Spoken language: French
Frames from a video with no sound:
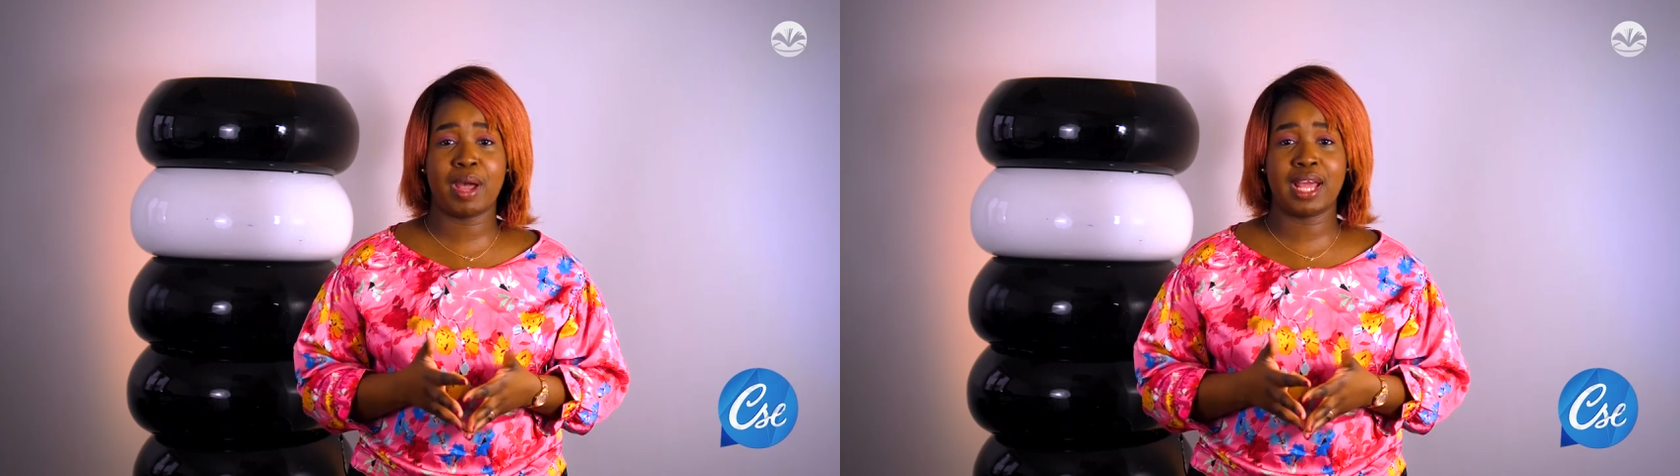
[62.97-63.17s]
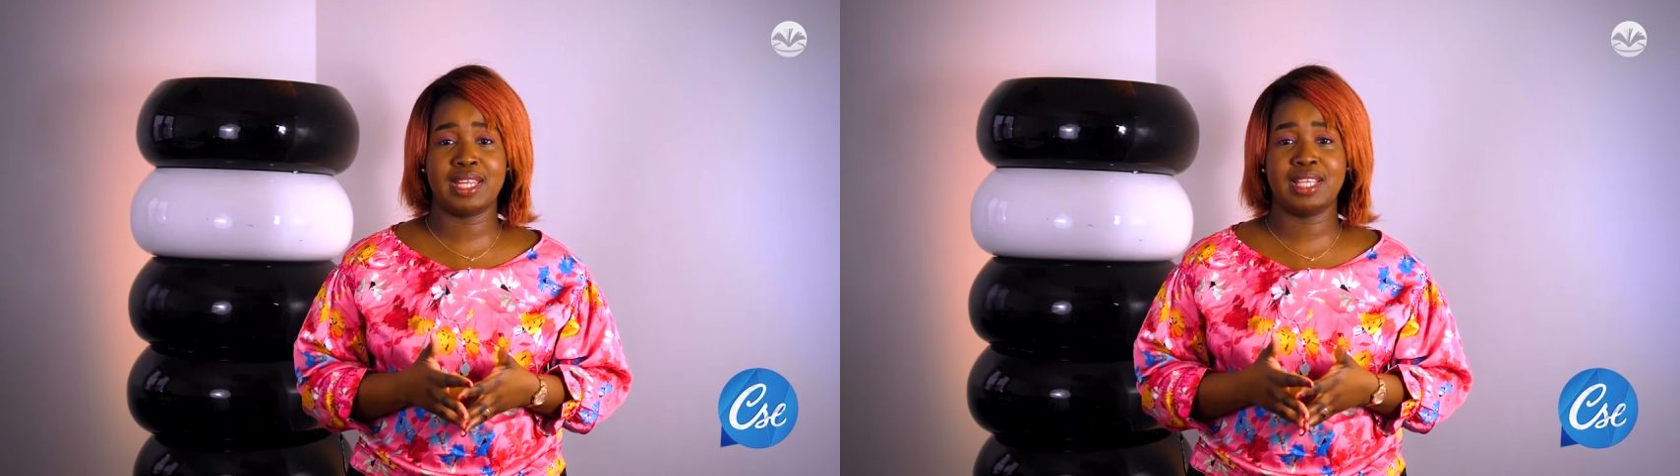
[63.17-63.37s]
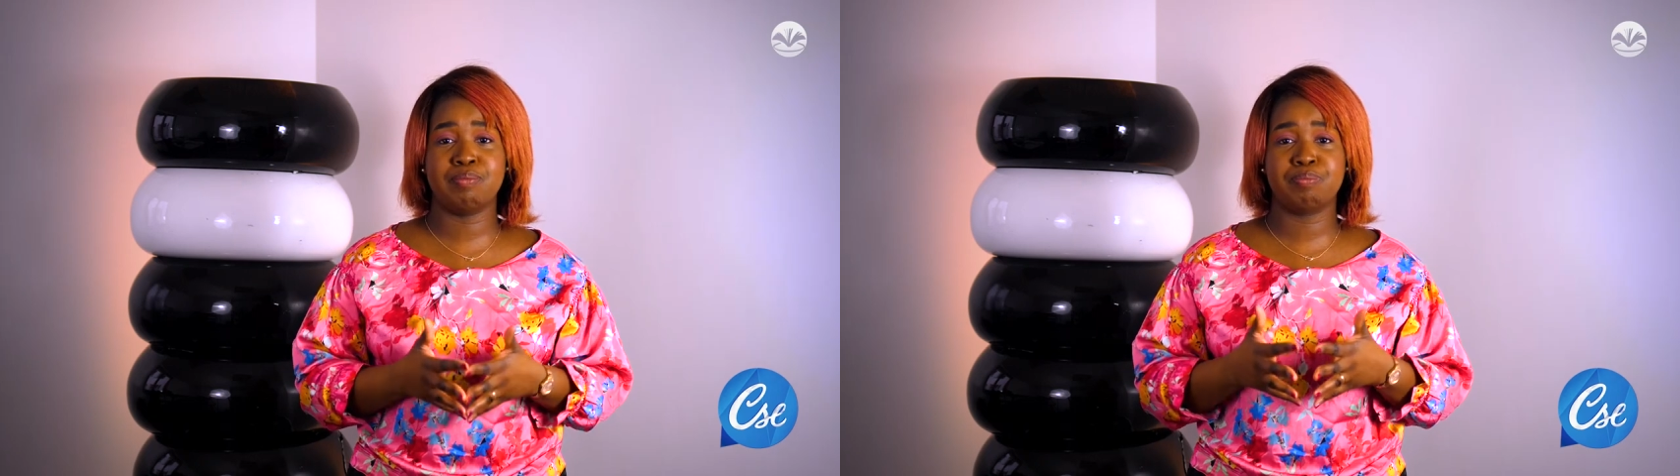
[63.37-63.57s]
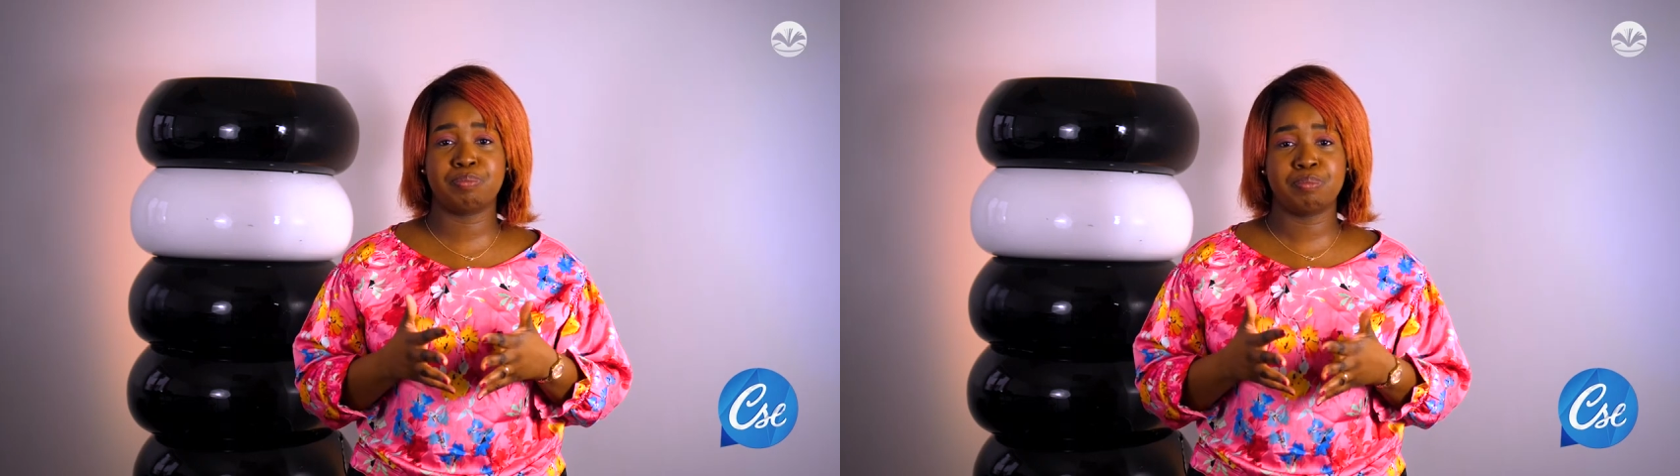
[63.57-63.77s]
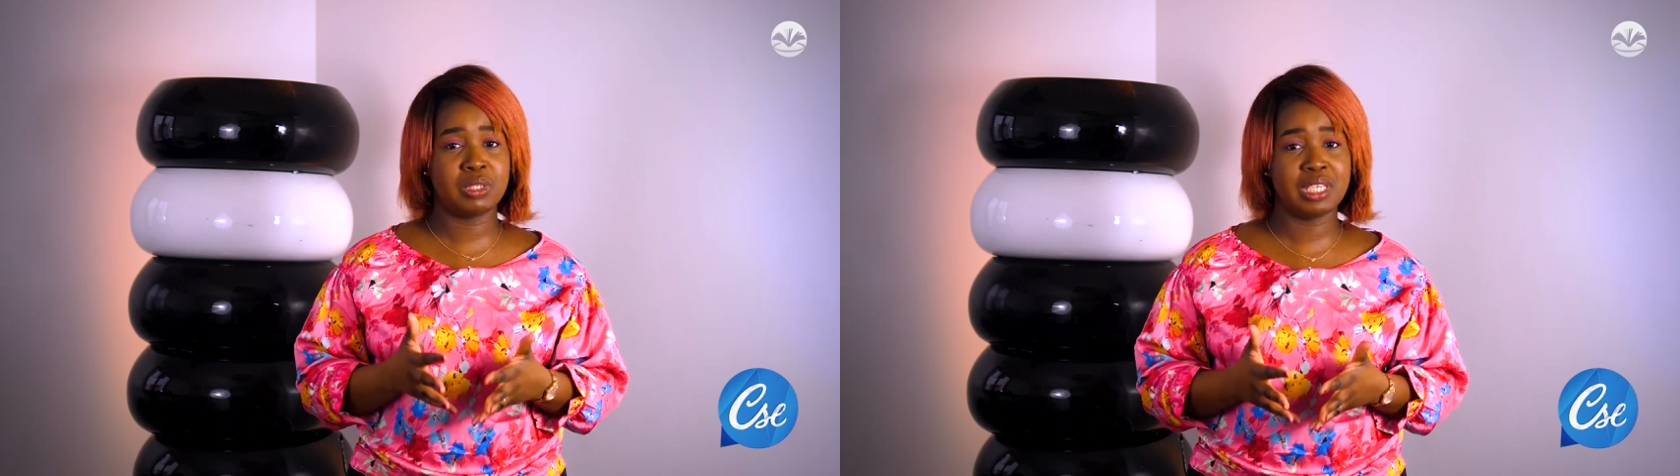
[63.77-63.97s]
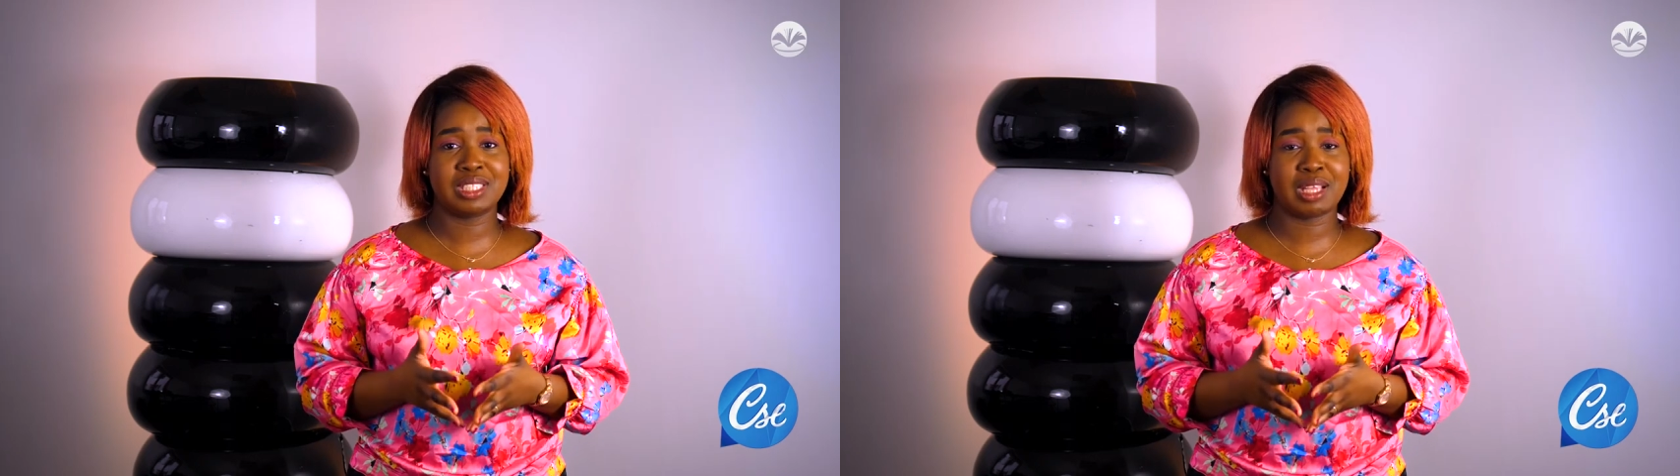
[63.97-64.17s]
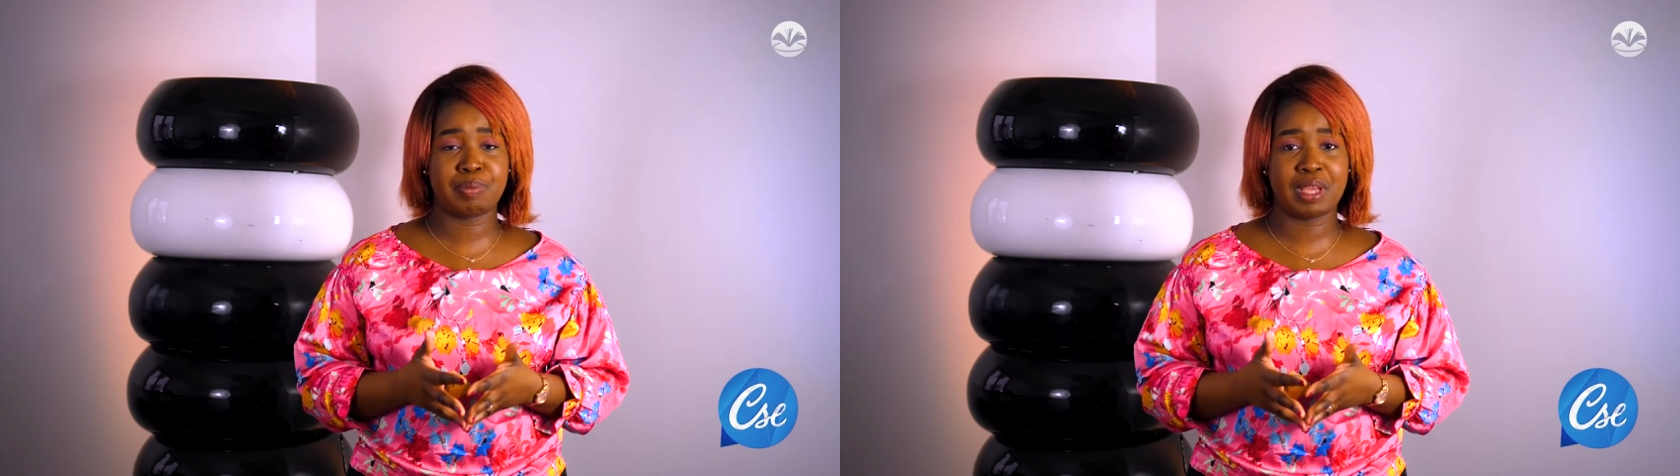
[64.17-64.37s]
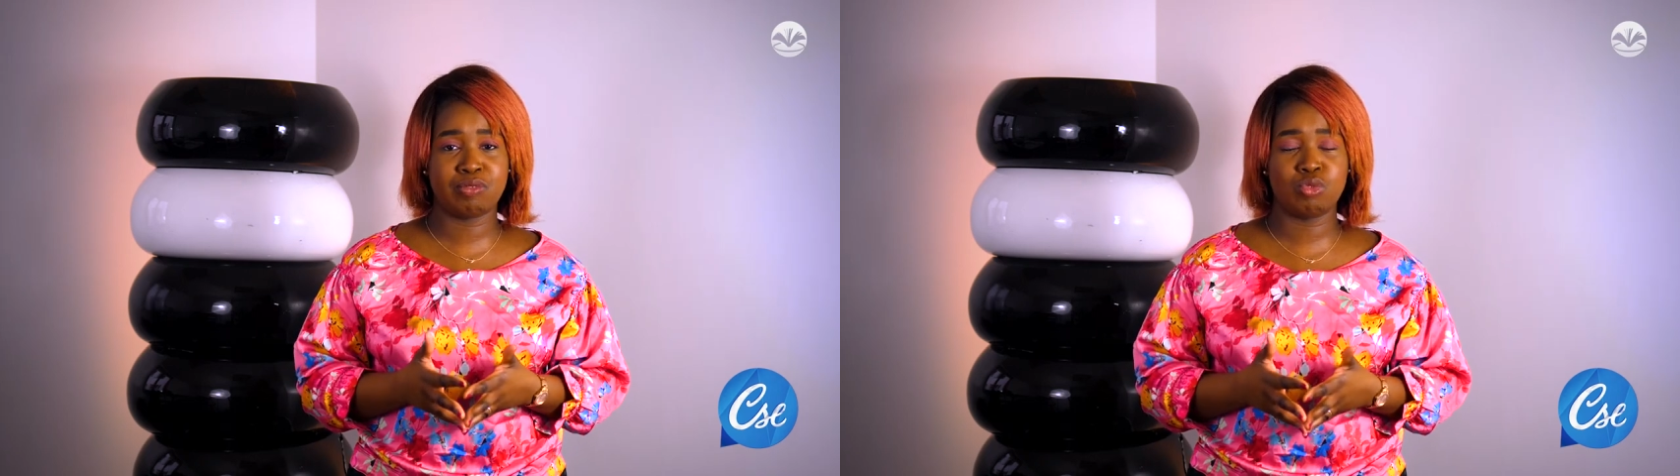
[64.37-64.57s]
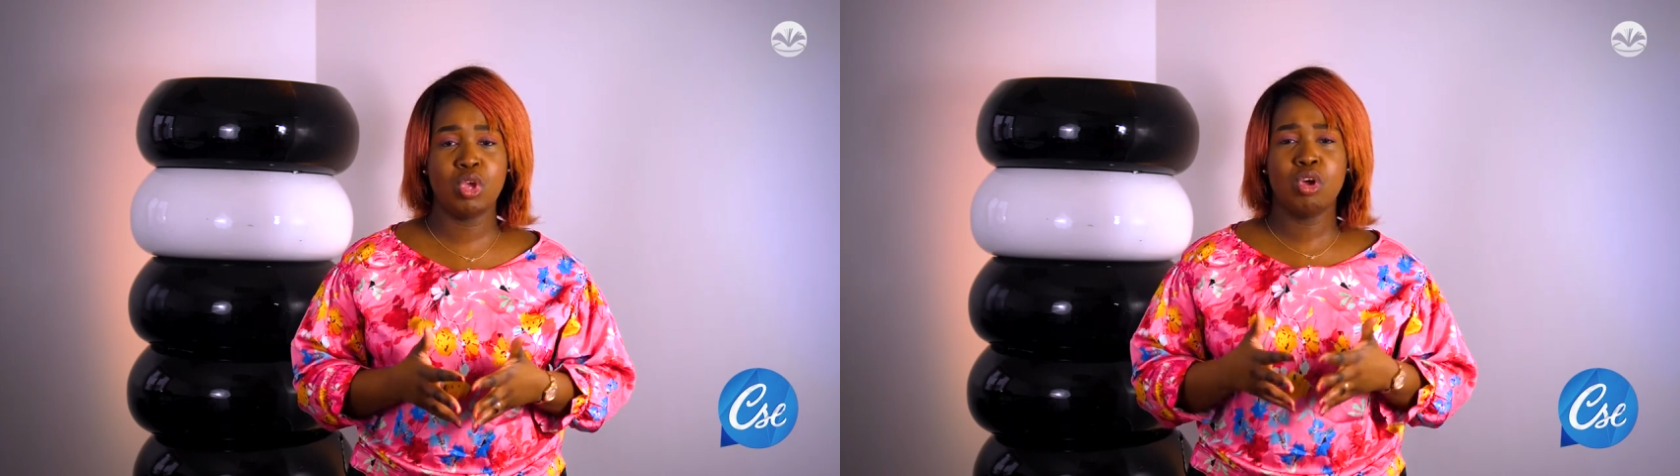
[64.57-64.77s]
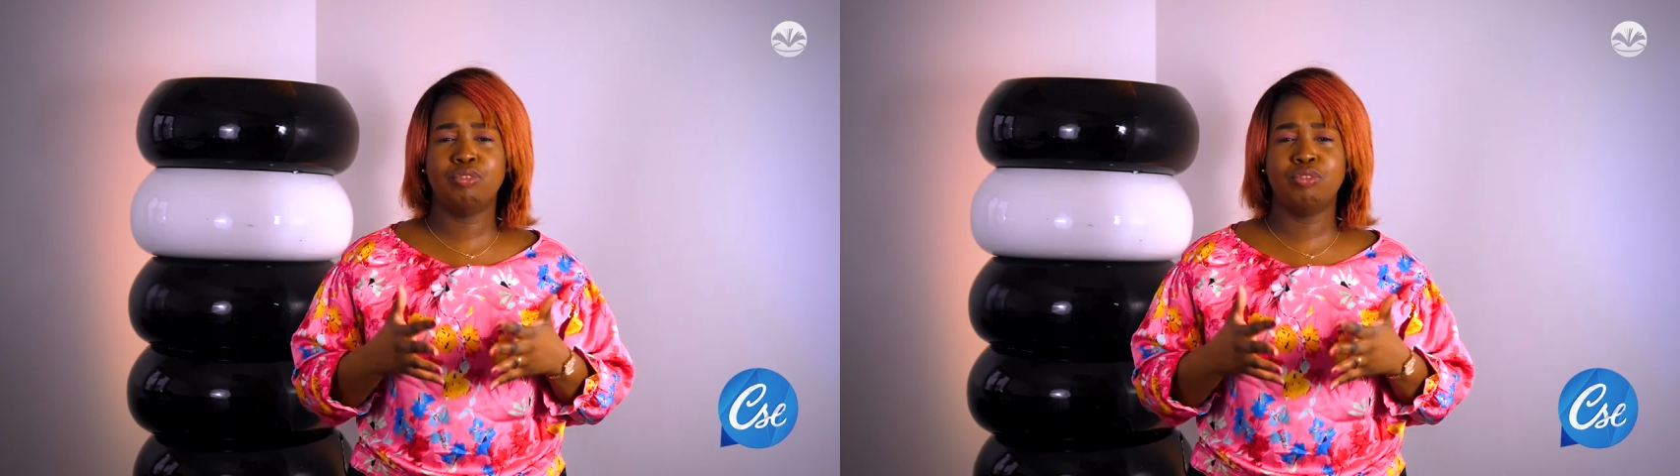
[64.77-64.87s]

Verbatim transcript: par les, les imprévus.